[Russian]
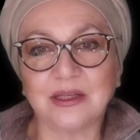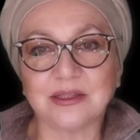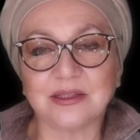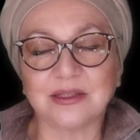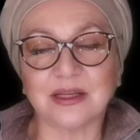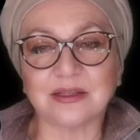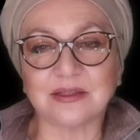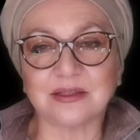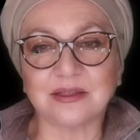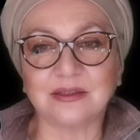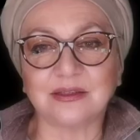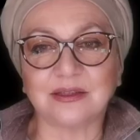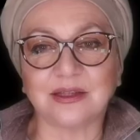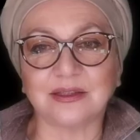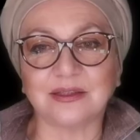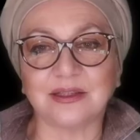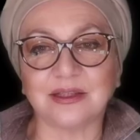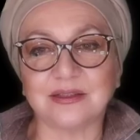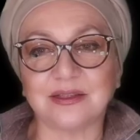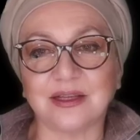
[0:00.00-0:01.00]
со
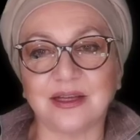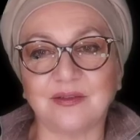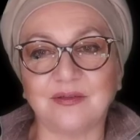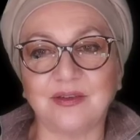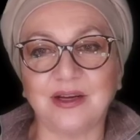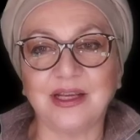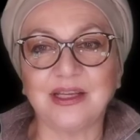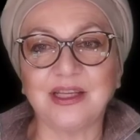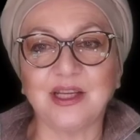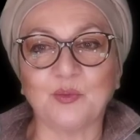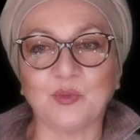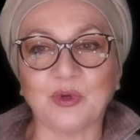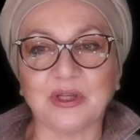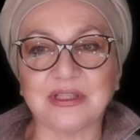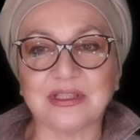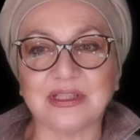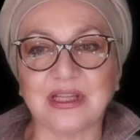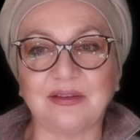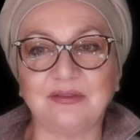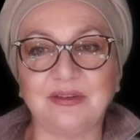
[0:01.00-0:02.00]
ссылкой на заявление
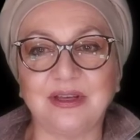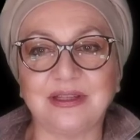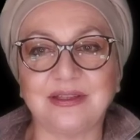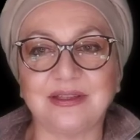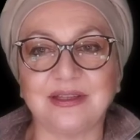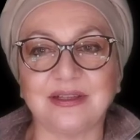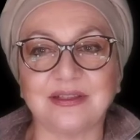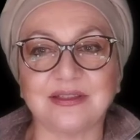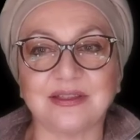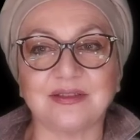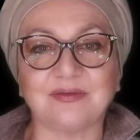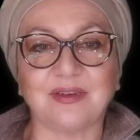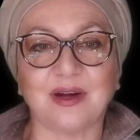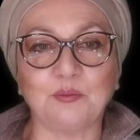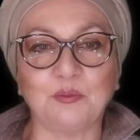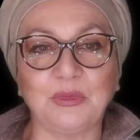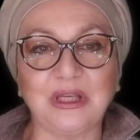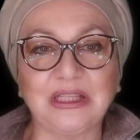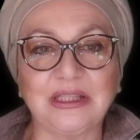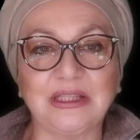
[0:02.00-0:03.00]

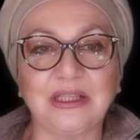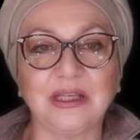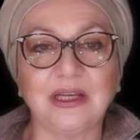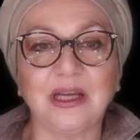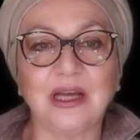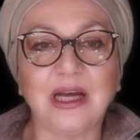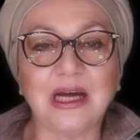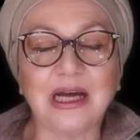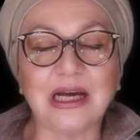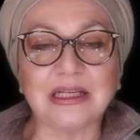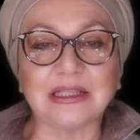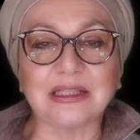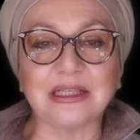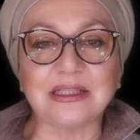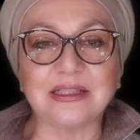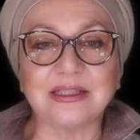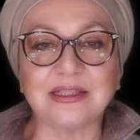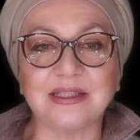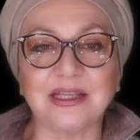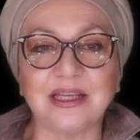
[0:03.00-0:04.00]
представительства МИД
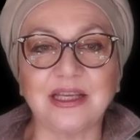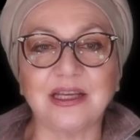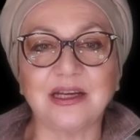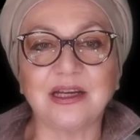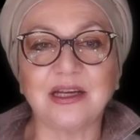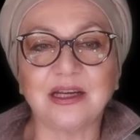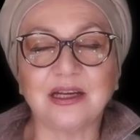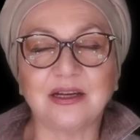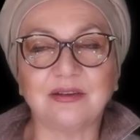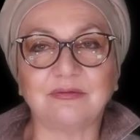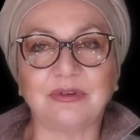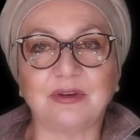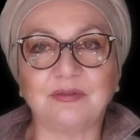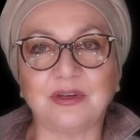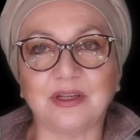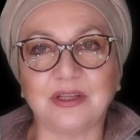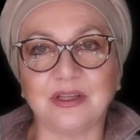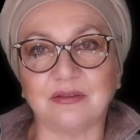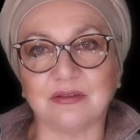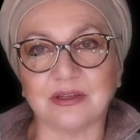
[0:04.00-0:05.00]
России во
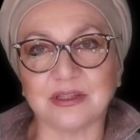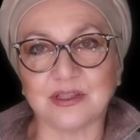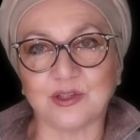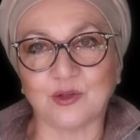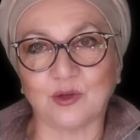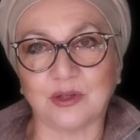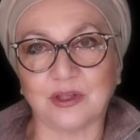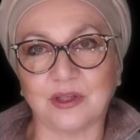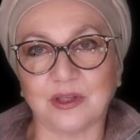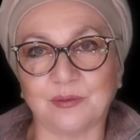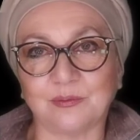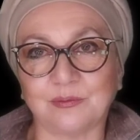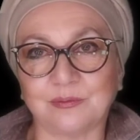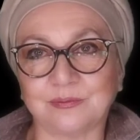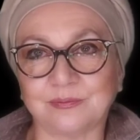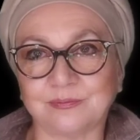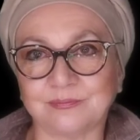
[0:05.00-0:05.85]
Владивостоке.